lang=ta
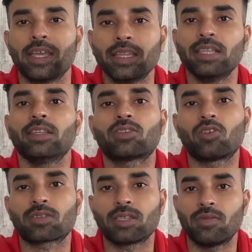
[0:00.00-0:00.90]
என்னென்ன
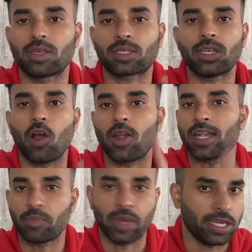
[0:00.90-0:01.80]
ஸ்டாக்ஸ்லாம் ஃபர்ஸ்ட் ஹால்
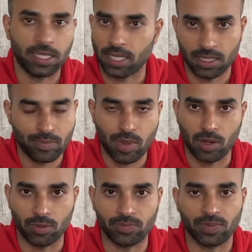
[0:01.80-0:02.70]
டைம் ஹை ஹிட் ஆகுதுன்னு
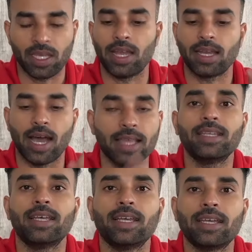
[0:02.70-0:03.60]
பார்க்கணும் அண்ட்
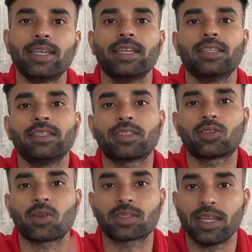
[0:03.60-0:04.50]
அதில் எந்தெந்த
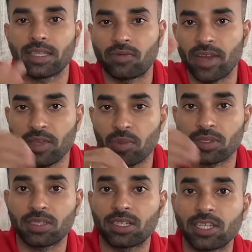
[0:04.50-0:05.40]
ஸ்டாக்ஸ்லாம் இந்த ஃபைவ்
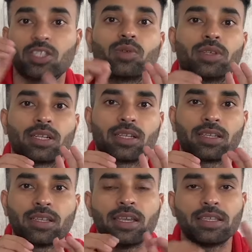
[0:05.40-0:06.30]
பர்சன்ட் ரேஞ்ச்குள்ளே இருக்குது
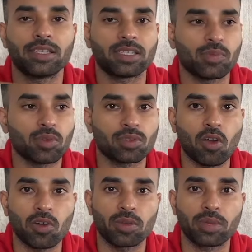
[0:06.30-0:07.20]
சரி சப்போஸ்
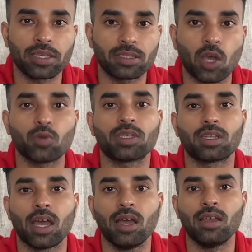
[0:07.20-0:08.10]
ஸ்டாக்கோட ப்ரைஸ்
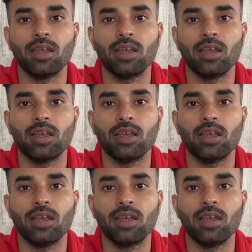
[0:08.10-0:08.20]
தௌசண்ட்னா